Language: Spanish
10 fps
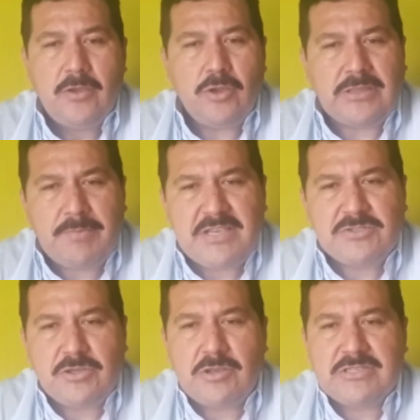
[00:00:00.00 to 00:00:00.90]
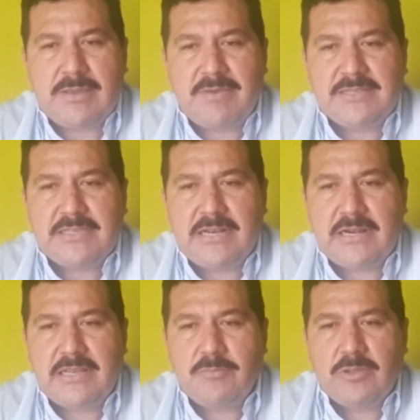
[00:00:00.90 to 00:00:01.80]
Yo también soy de los que avanzan
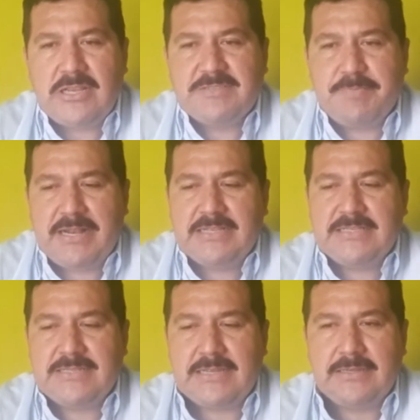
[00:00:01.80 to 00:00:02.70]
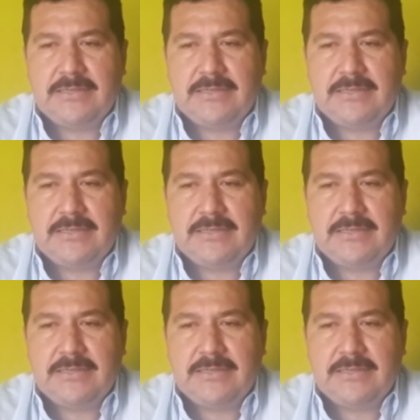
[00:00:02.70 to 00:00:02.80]
al ritmo de la esperanza.